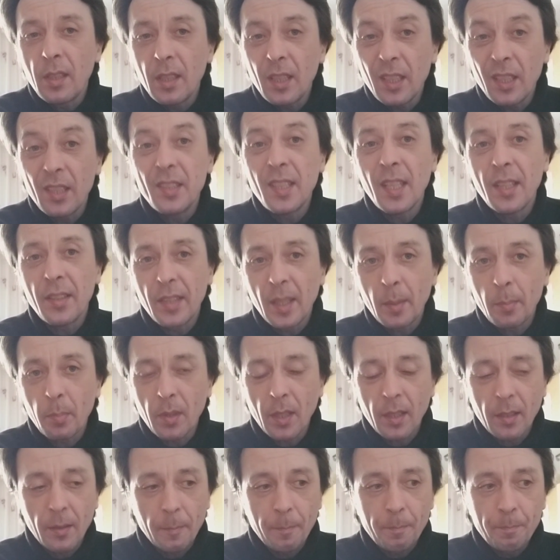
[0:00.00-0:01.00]
идейный
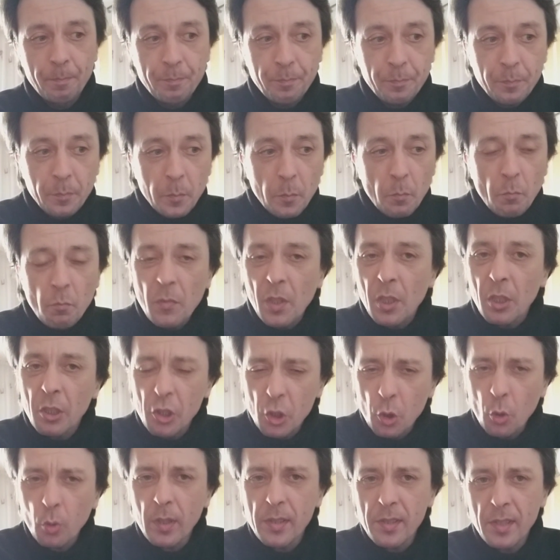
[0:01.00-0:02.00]
план.
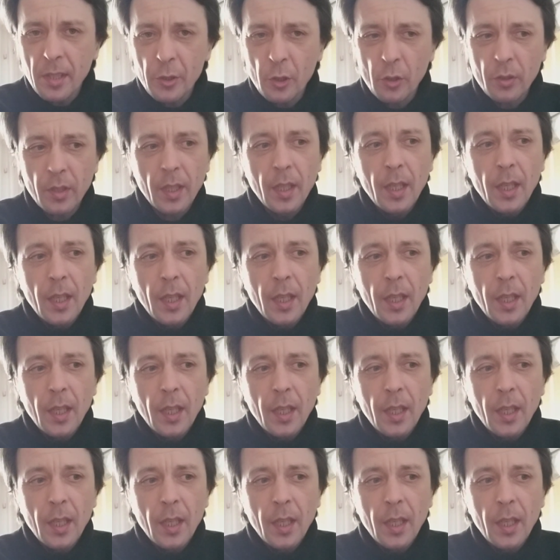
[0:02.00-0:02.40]
Что это значит?